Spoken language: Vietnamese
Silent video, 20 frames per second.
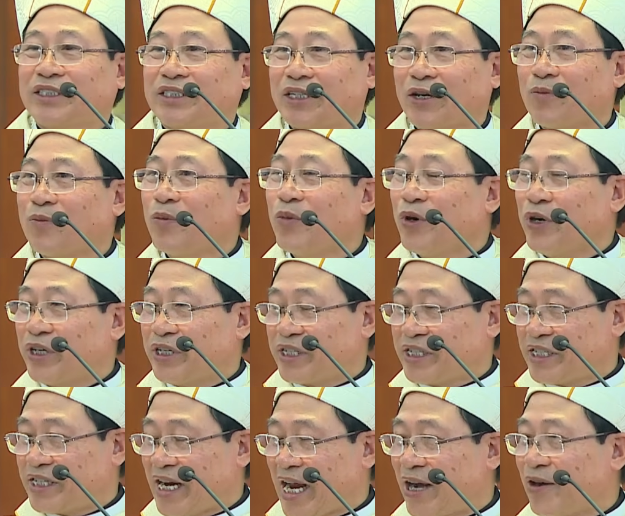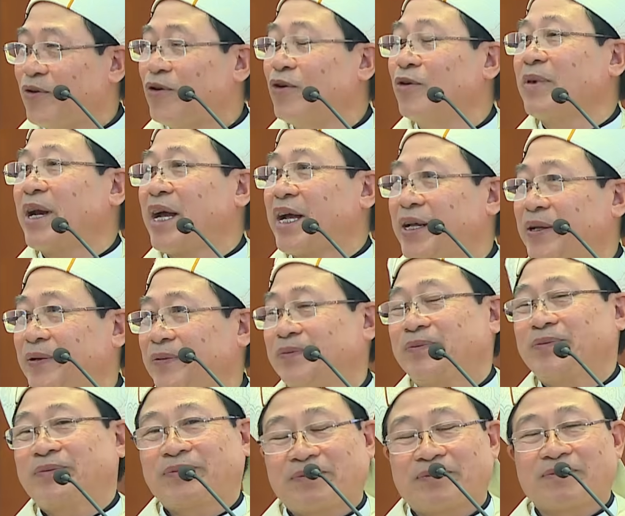trong buổi sáng hôm nay
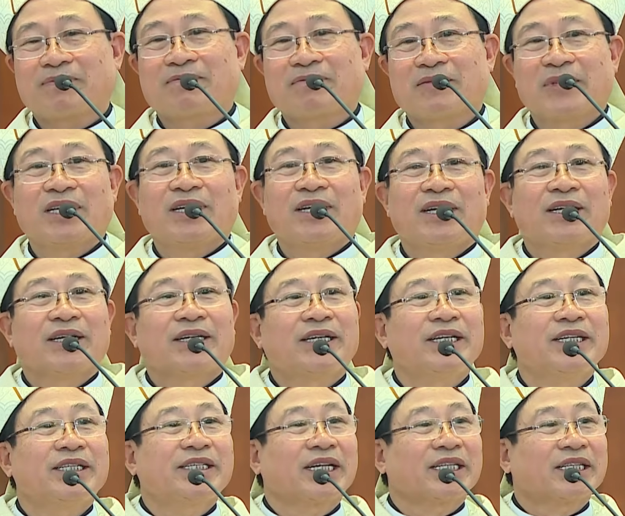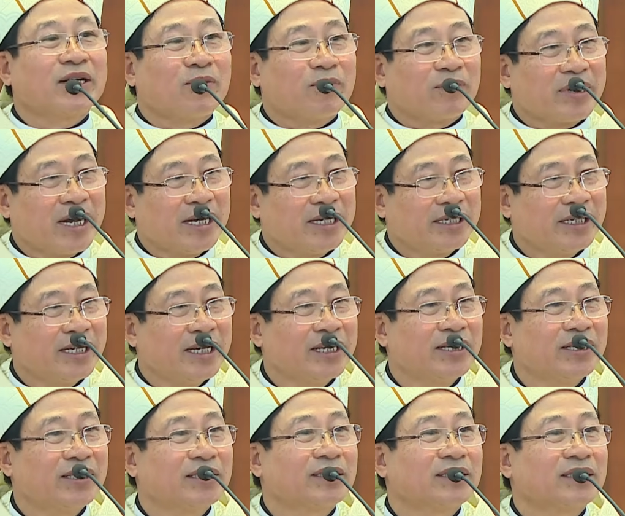khi cha tổng đại
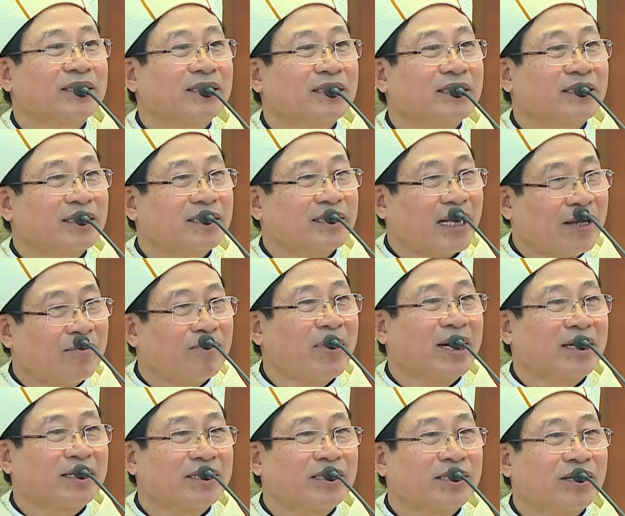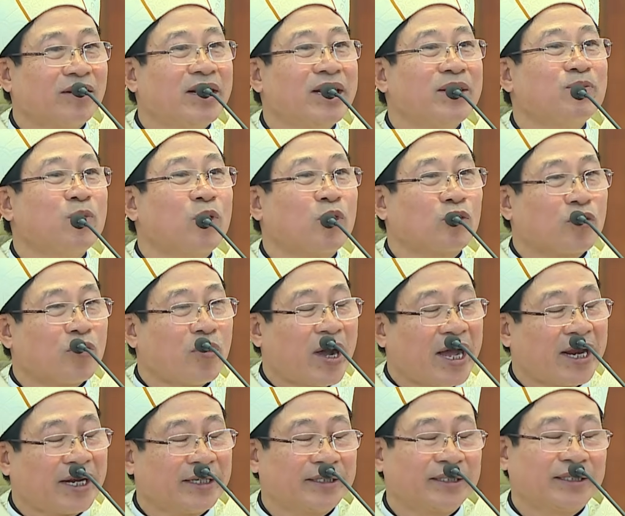diện thay mặt cho linh mục
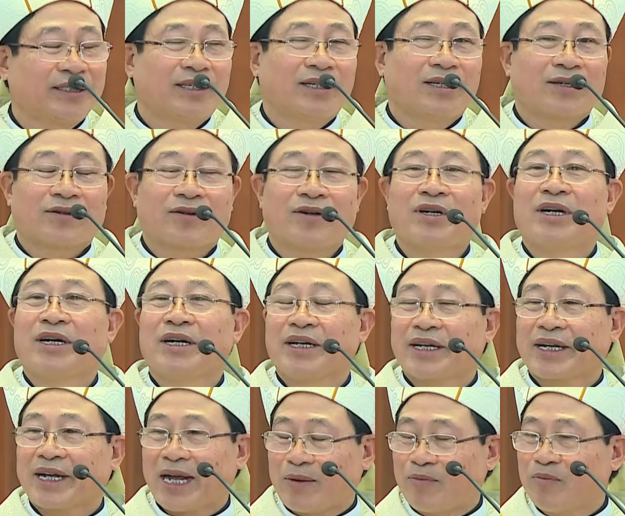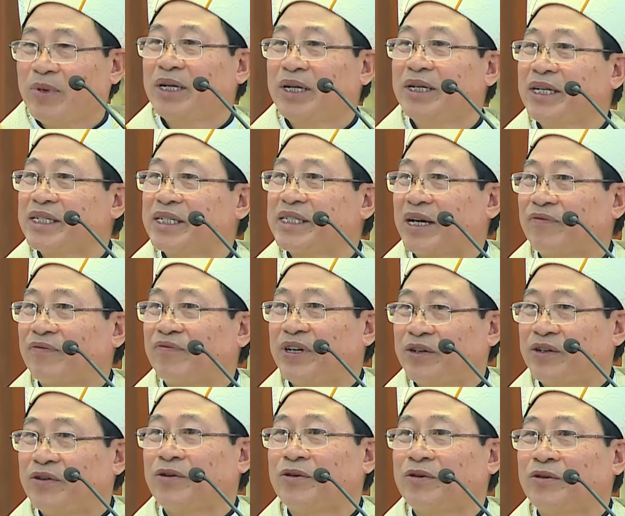đoàn có lời cảm ơn đức cha
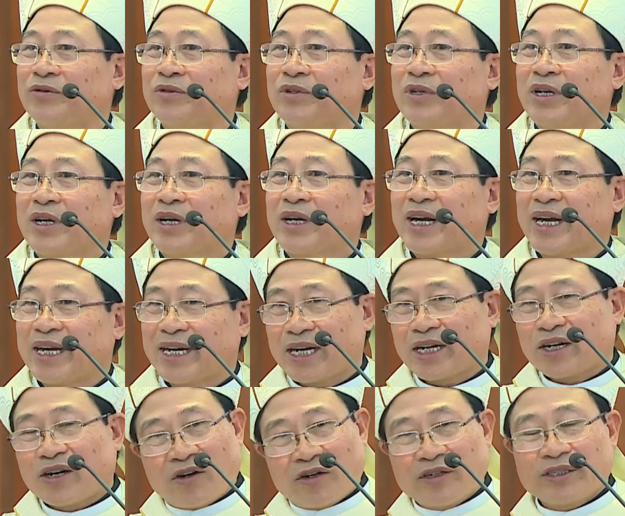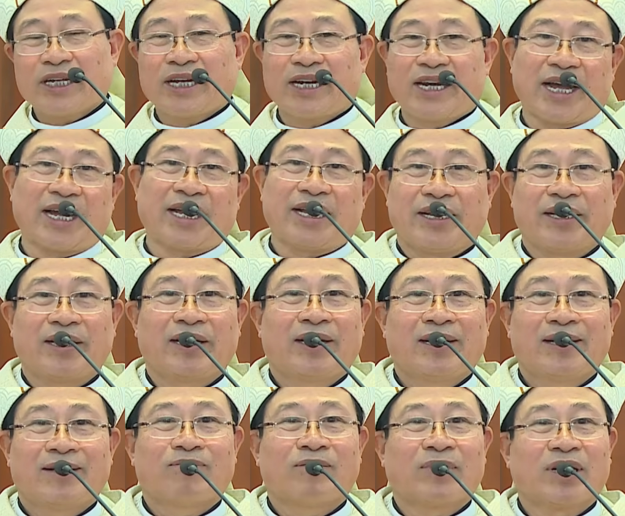Phêrô ngài đã nói thế này
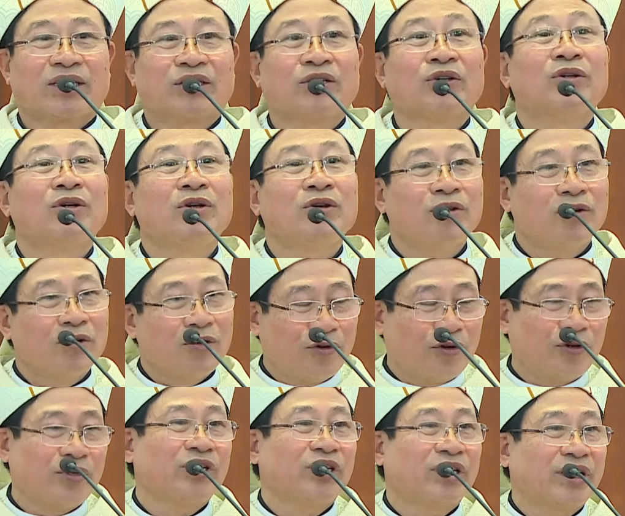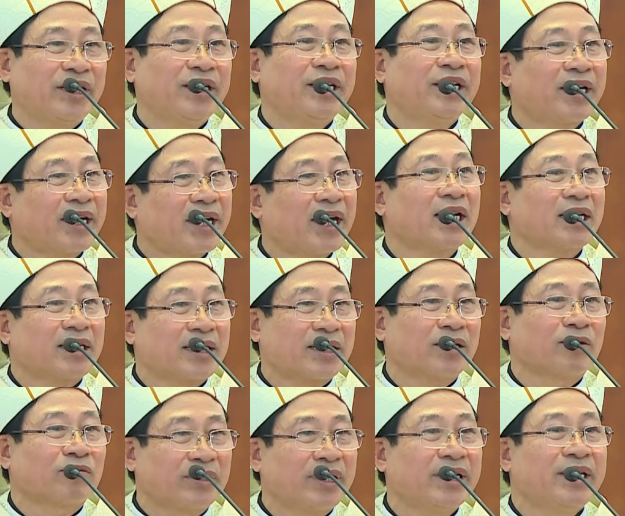mà tôi luôn luôn ghi khắc
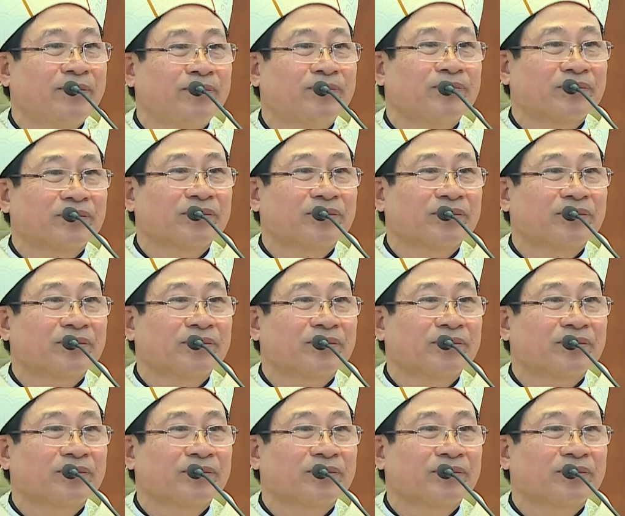trong tim